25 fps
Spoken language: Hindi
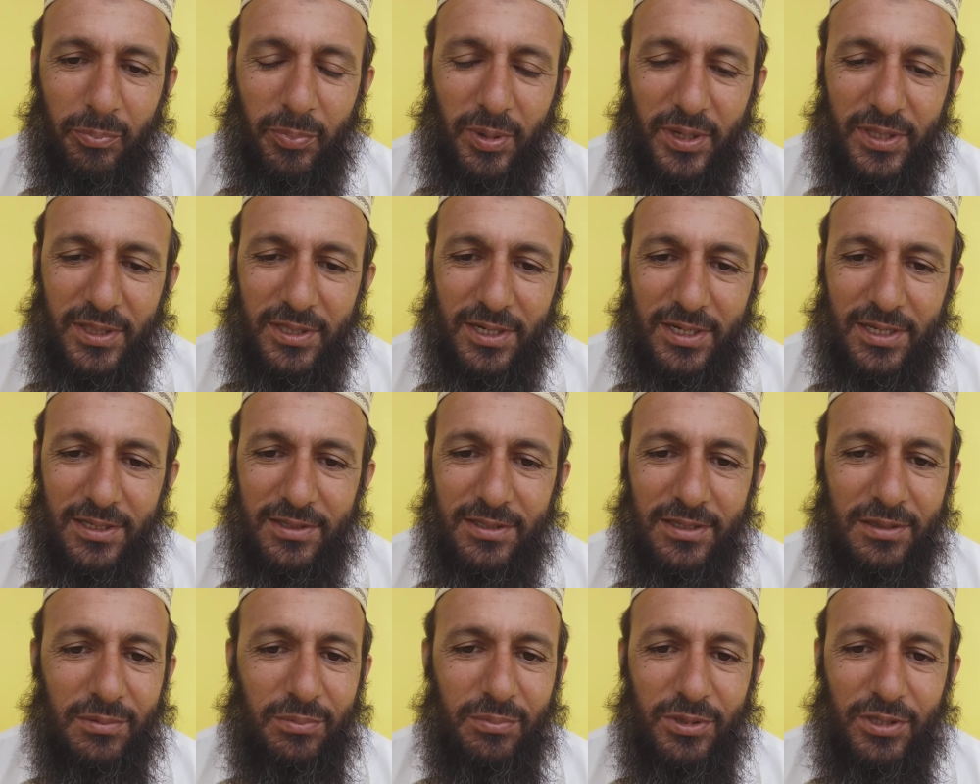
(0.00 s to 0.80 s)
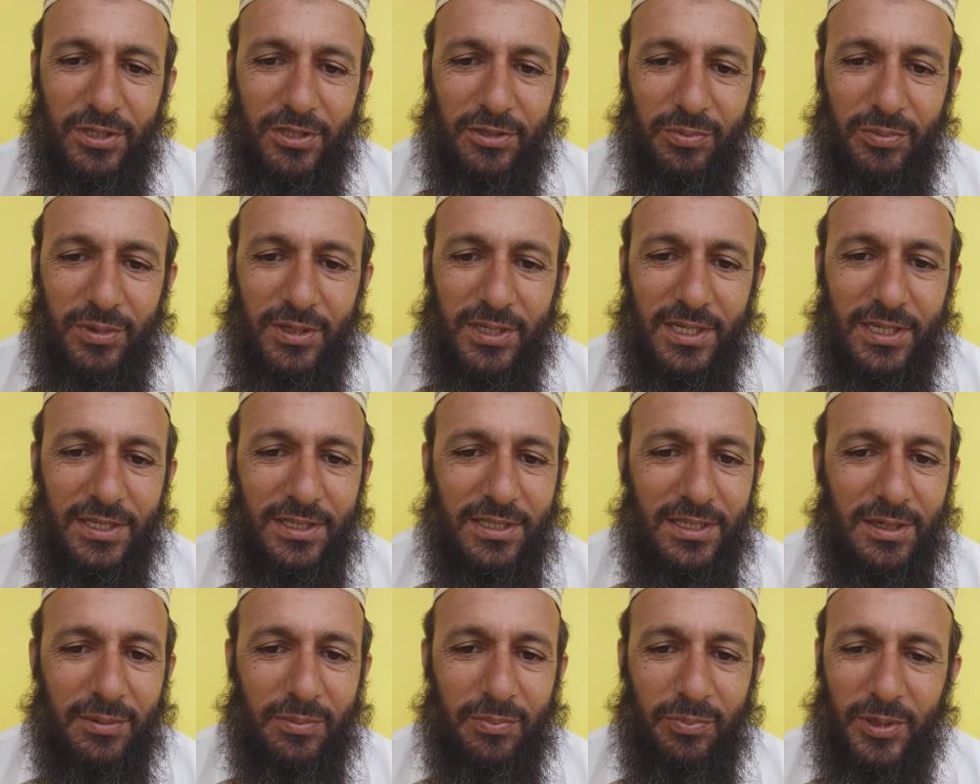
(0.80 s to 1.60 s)
पंद्रह से बीस
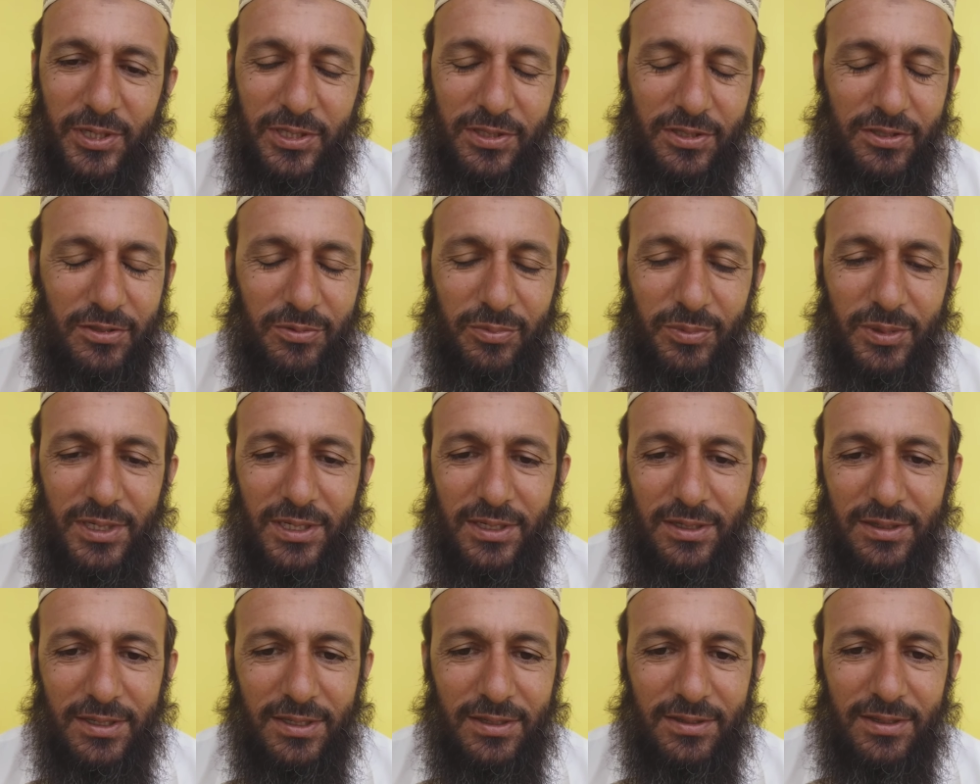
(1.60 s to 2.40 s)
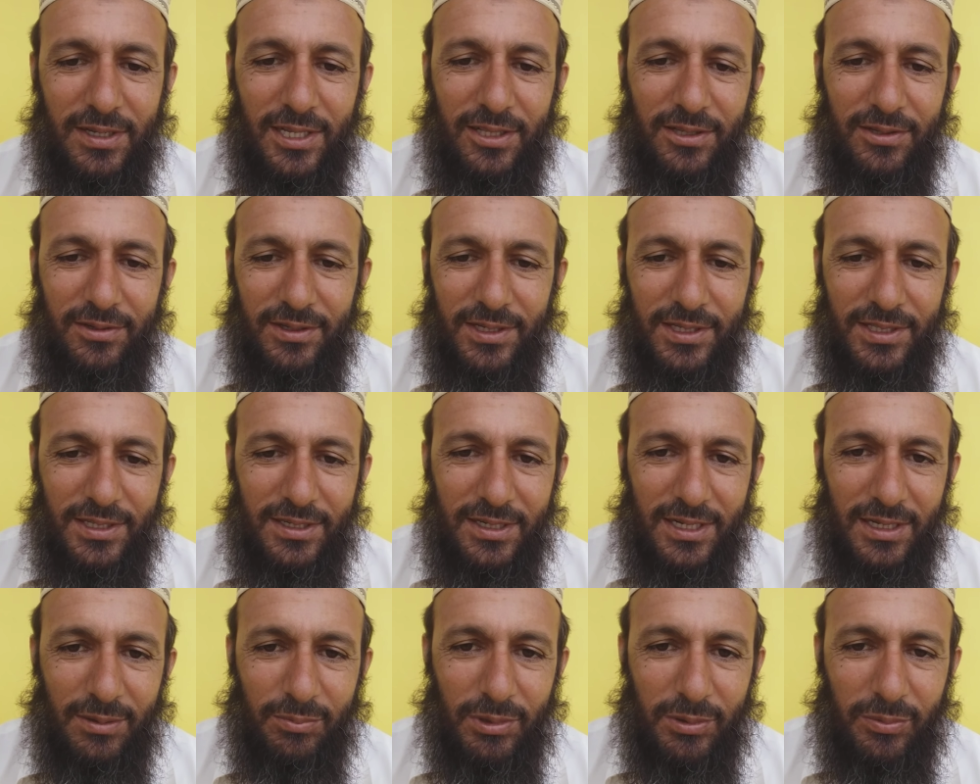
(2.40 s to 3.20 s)
मिनट या पच्चीस मिनट ये ज़्यादा से ज़्यादा
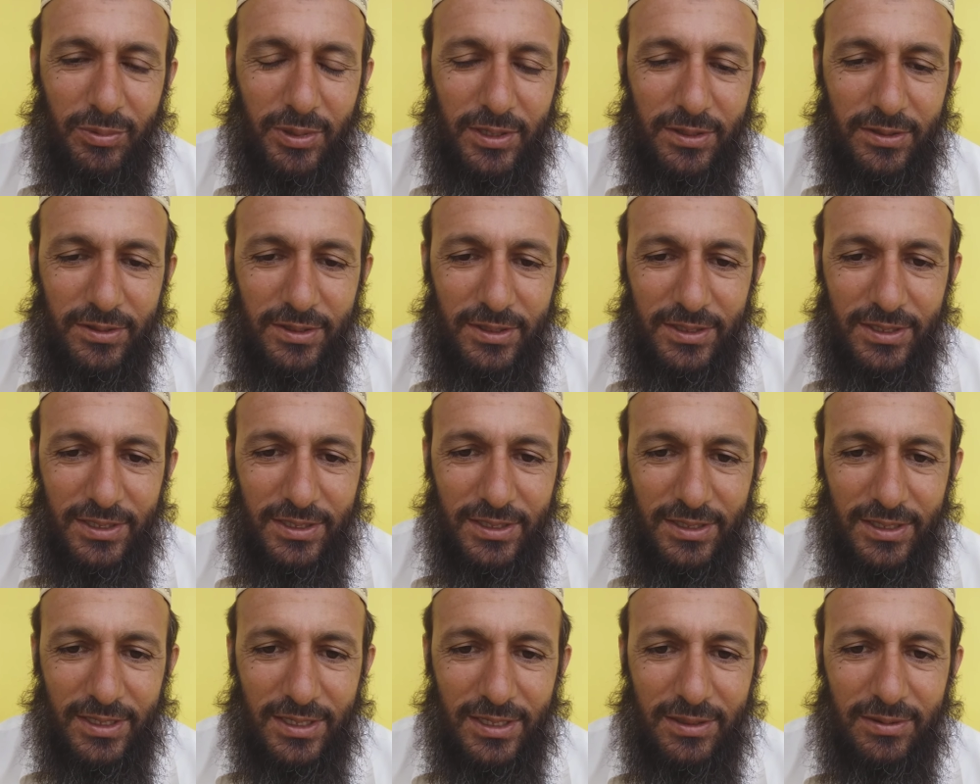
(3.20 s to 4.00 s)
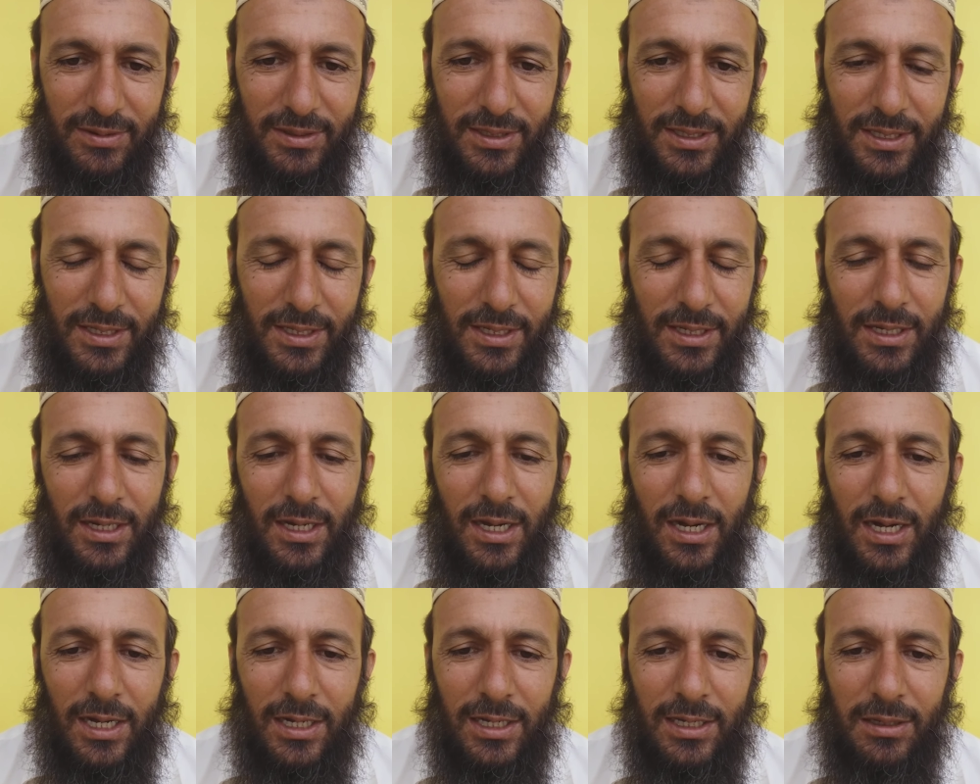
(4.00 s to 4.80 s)
टाइम है हमारी ज़िंदगी का
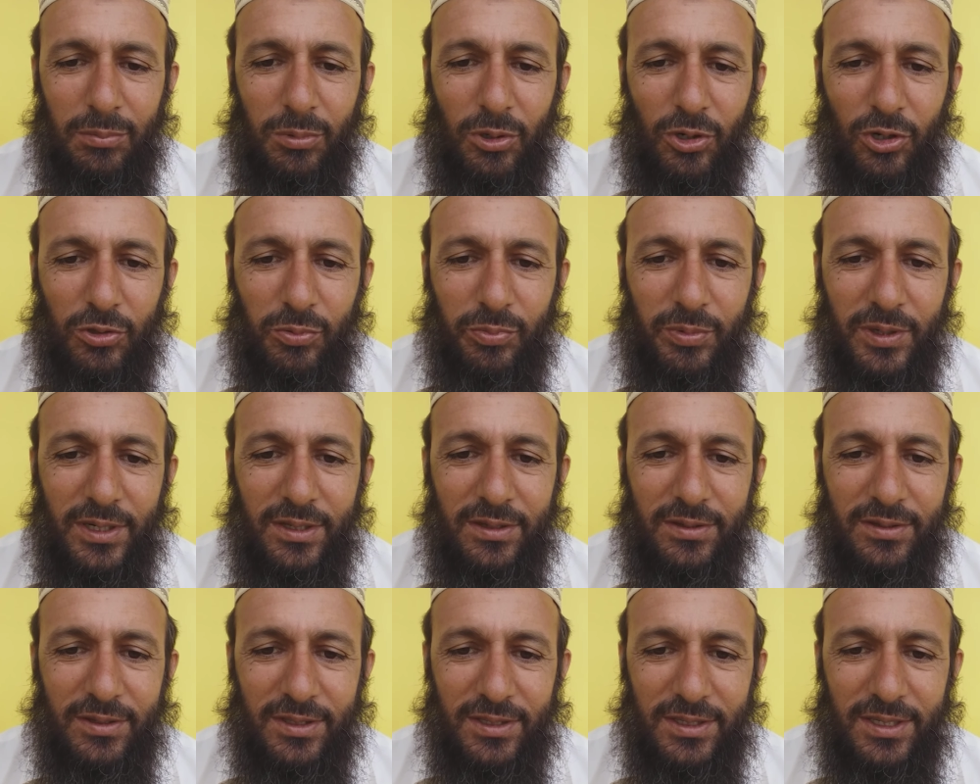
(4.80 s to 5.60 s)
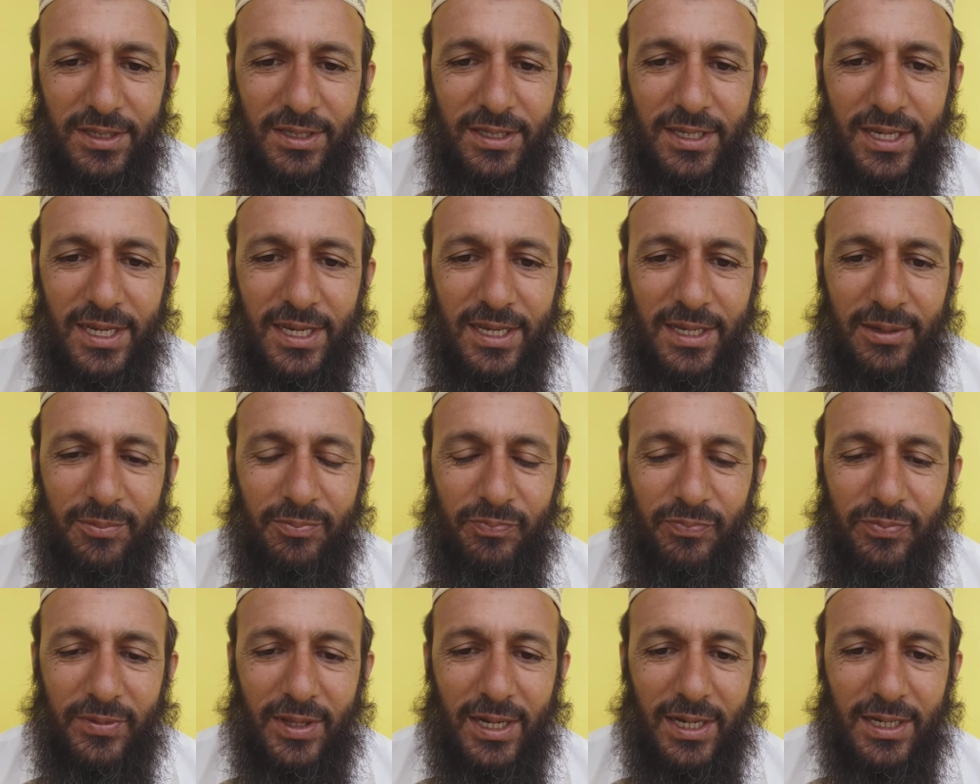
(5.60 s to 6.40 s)
आगे बहुत बड़ी ज़िंदगी है
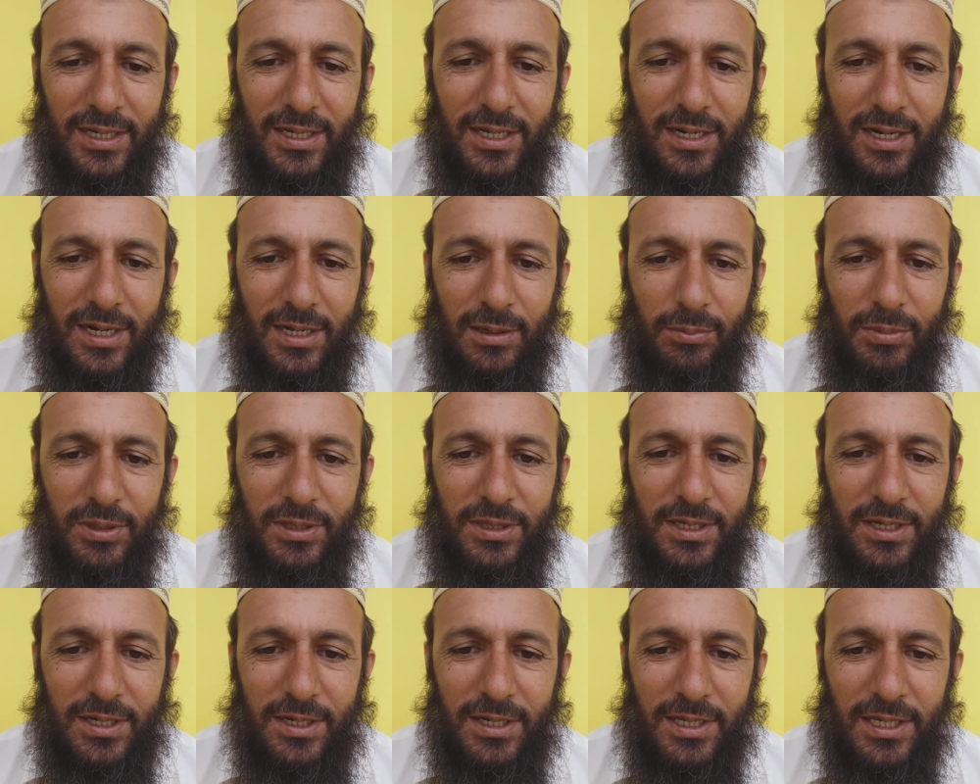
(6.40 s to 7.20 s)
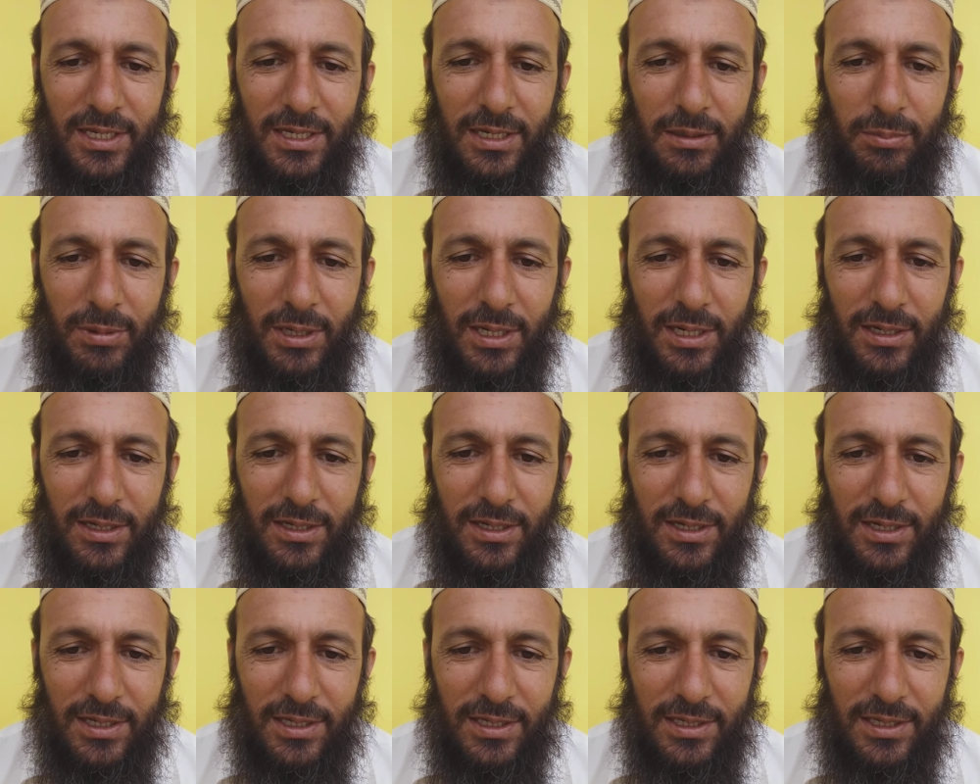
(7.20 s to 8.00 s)
अगर हम इधर नेक अमाल
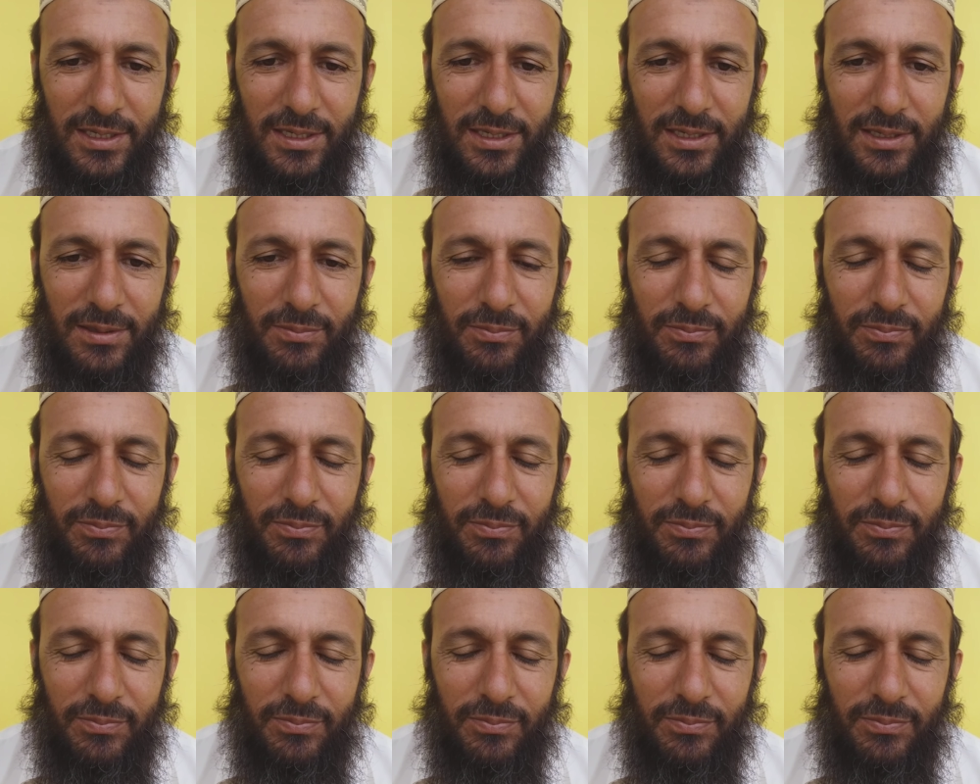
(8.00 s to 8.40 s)
करेंगे